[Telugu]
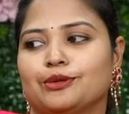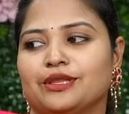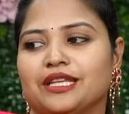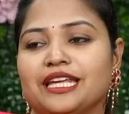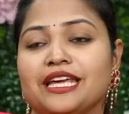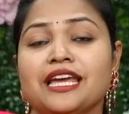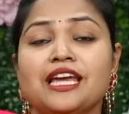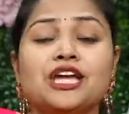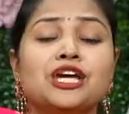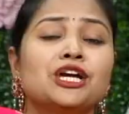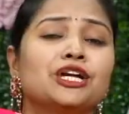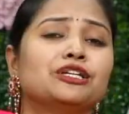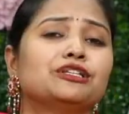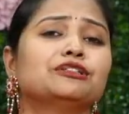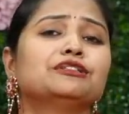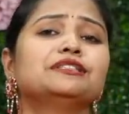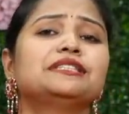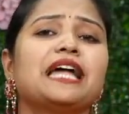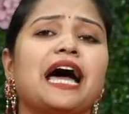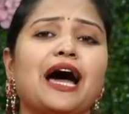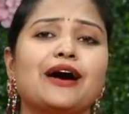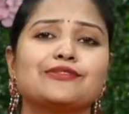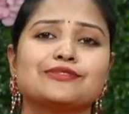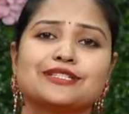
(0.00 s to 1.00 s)
ఉంది టూ
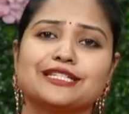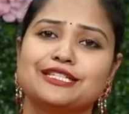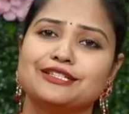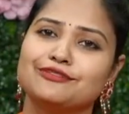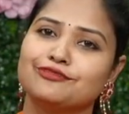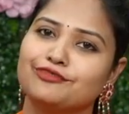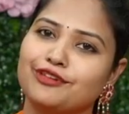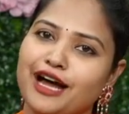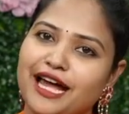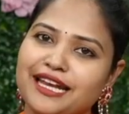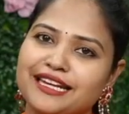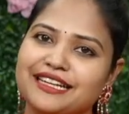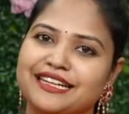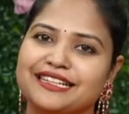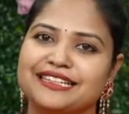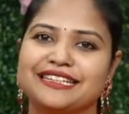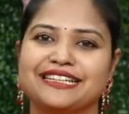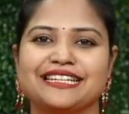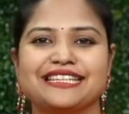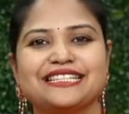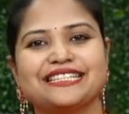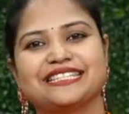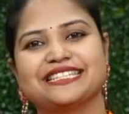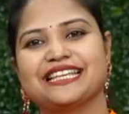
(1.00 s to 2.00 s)
థౌజండ్ వన్
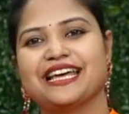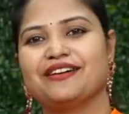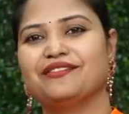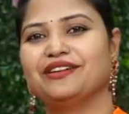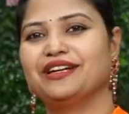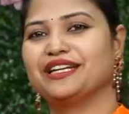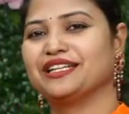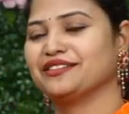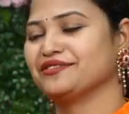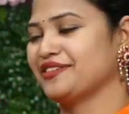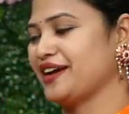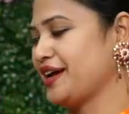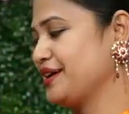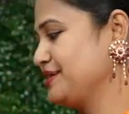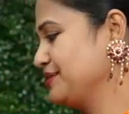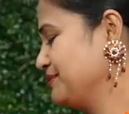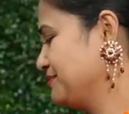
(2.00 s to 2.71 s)
హండ్రెడ్ అండ్ సెవెంటీ ఫైవ్